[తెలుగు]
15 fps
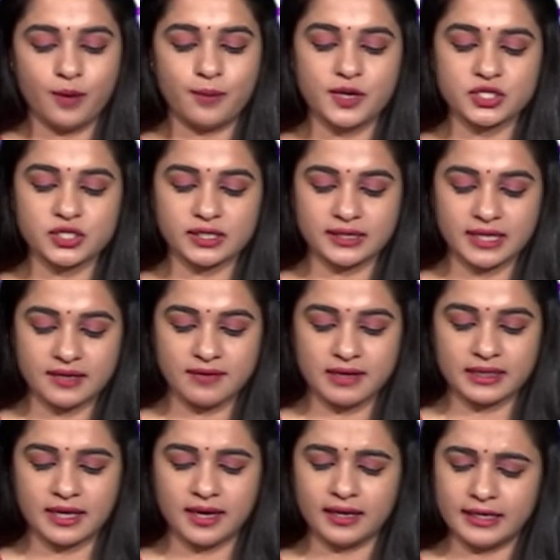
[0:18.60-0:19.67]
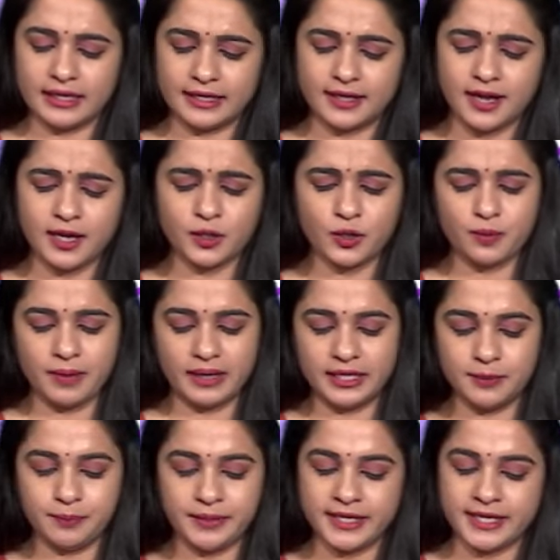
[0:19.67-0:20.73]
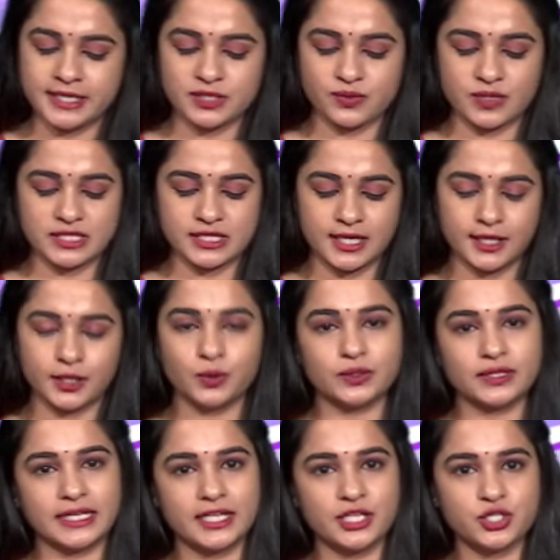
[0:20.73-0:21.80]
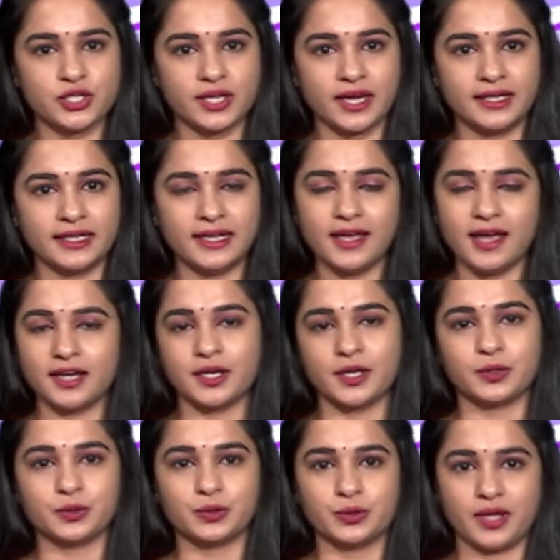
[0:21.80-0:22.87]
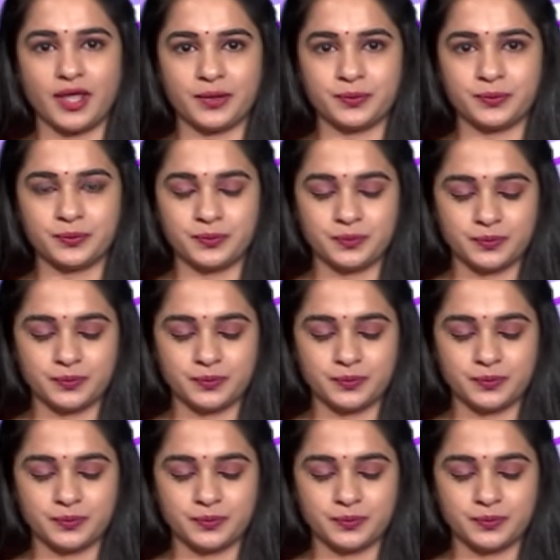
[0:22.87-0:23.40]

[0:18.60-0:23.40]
అబార్షన్ తర్వాత ఎన్నాళ్లకు మళ్ళీ పీరియడ్స్ వస్తాయో తెలియజేయండి అని అడుగుతున్నారు